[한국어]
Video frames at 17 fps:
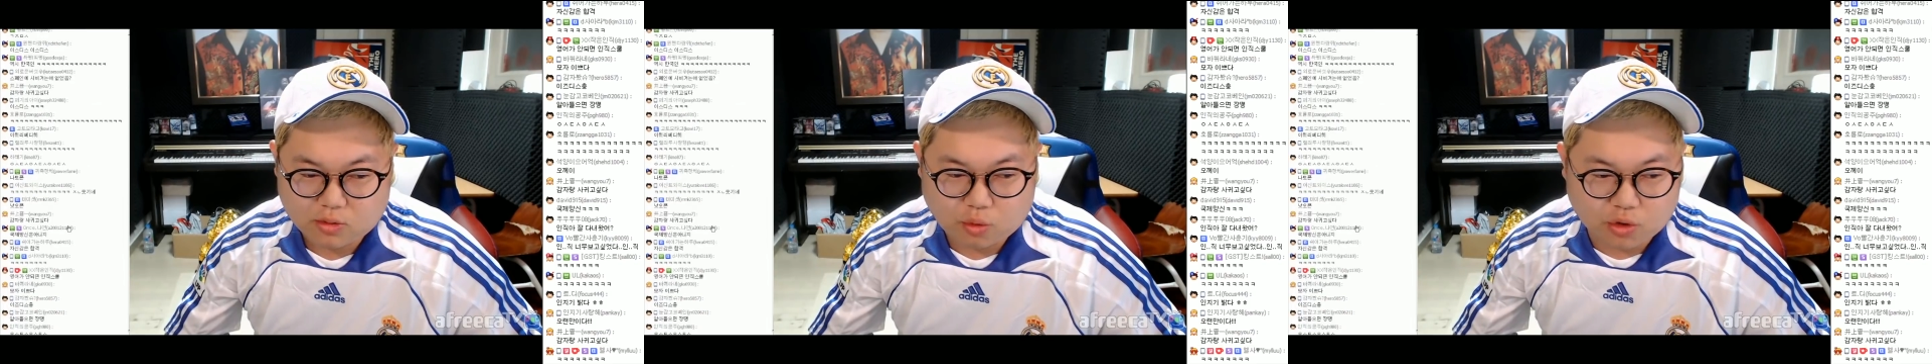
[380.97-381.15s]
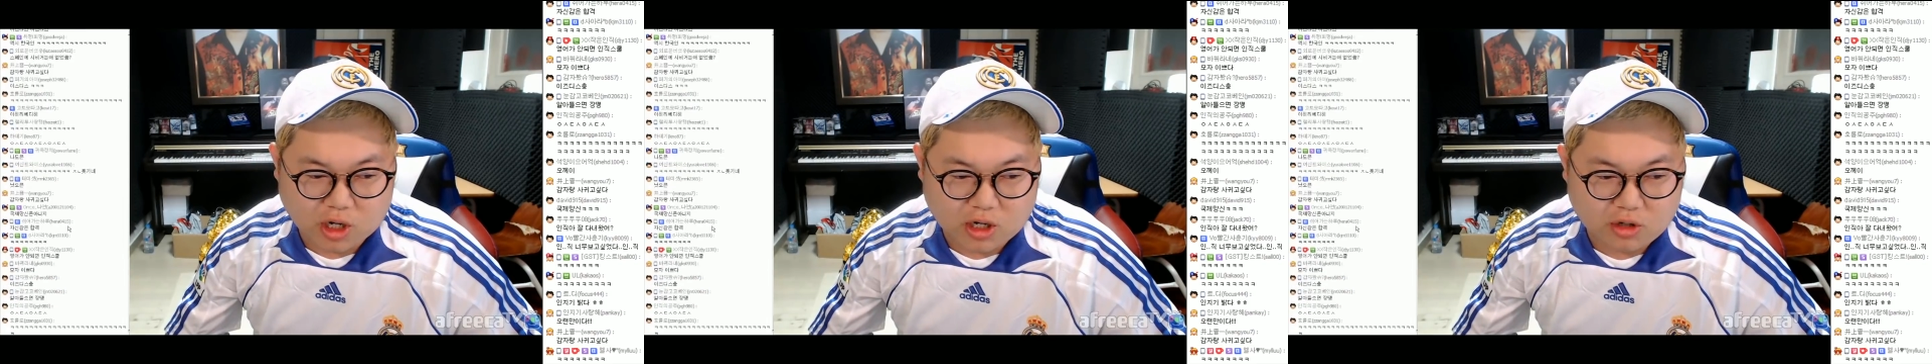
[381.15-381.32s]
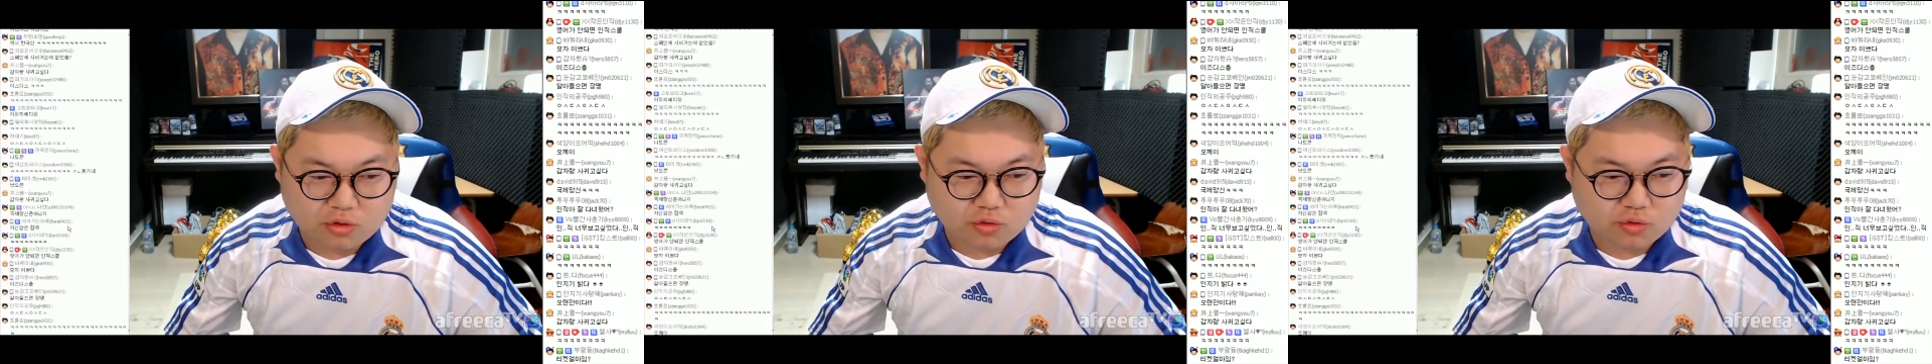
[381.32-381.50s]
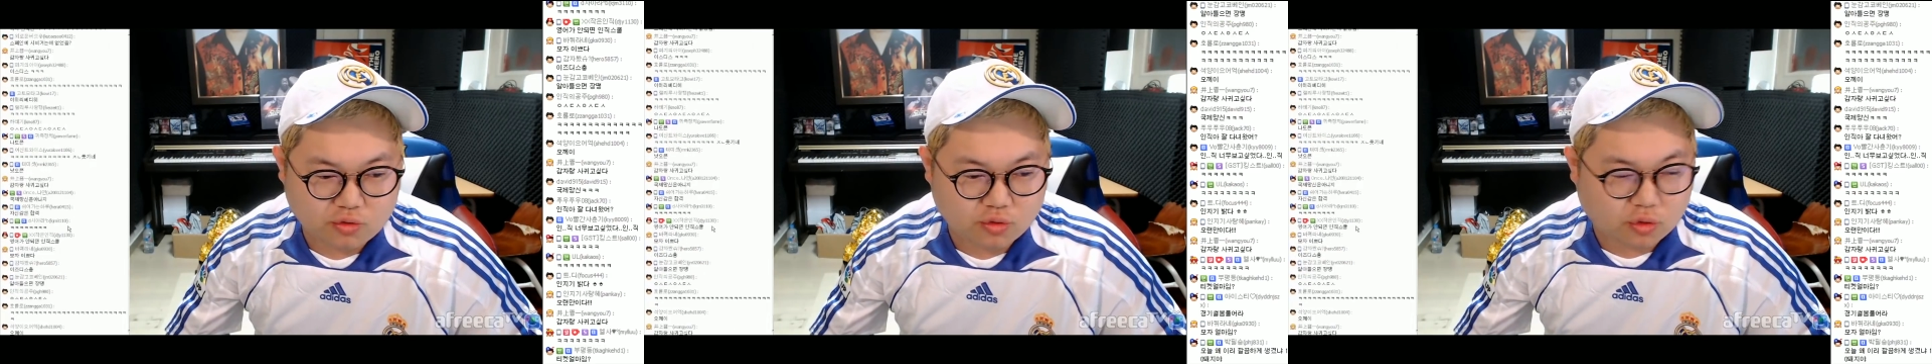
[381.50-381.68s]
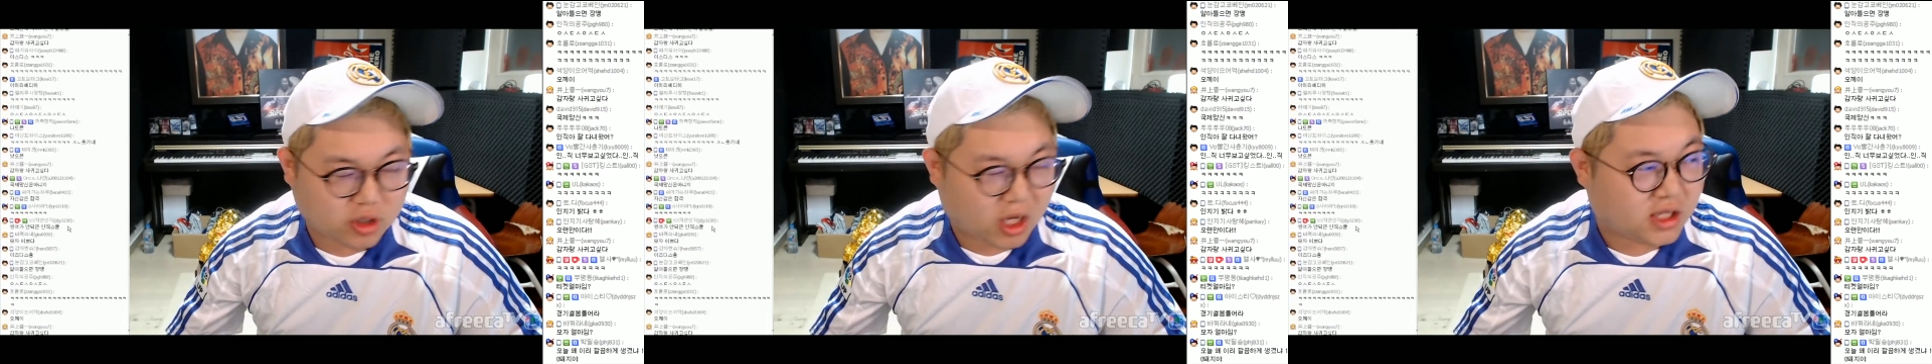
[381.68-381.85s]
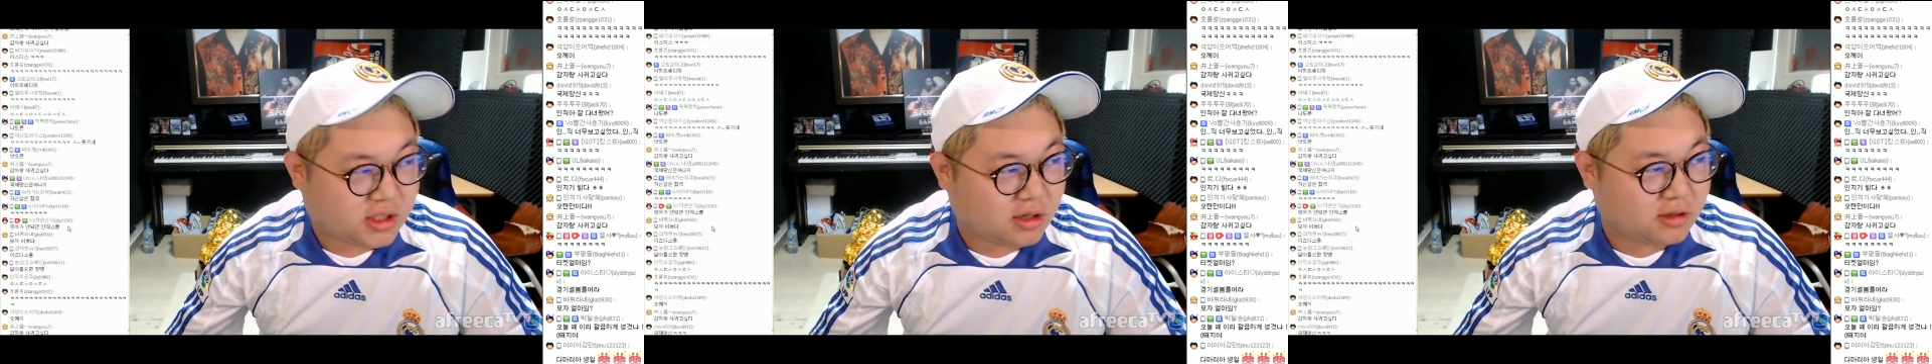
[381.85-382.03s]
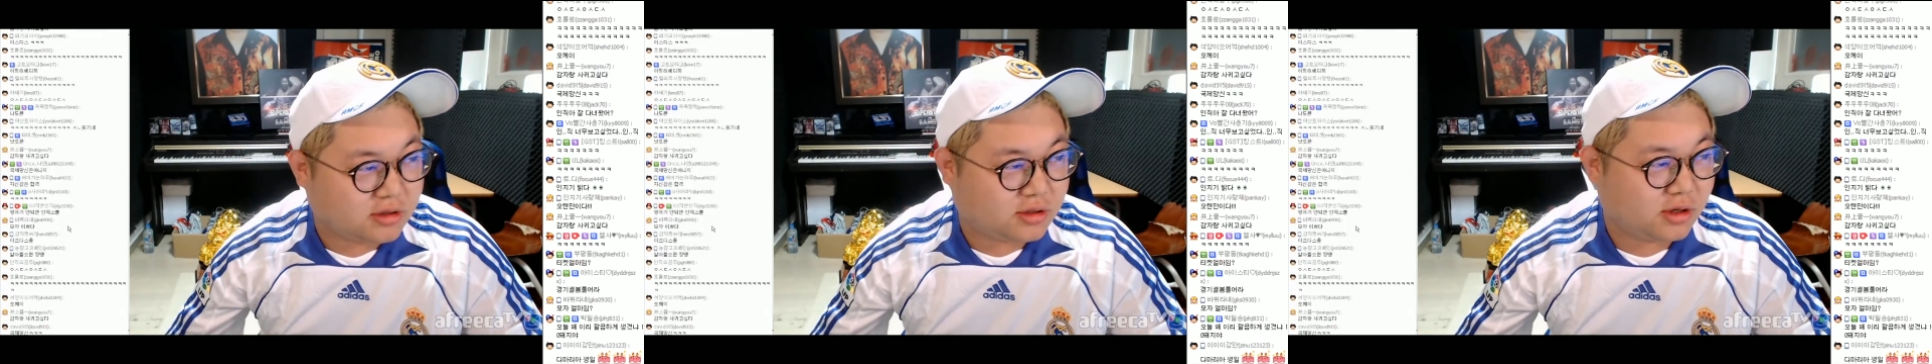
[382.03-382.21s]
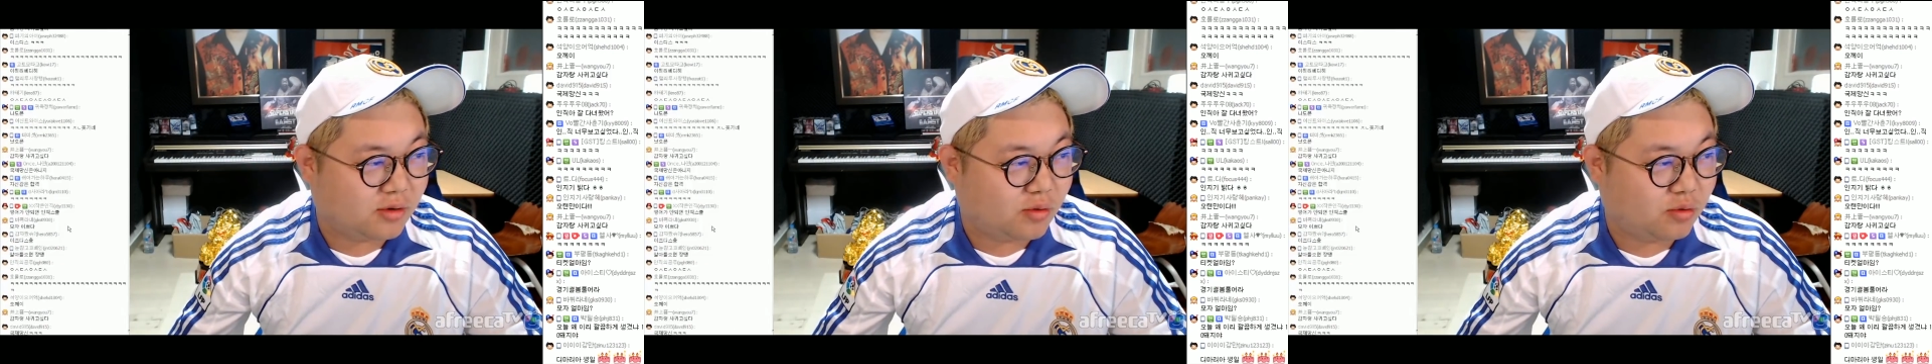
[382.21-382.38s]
호날두도 다 찍었어요.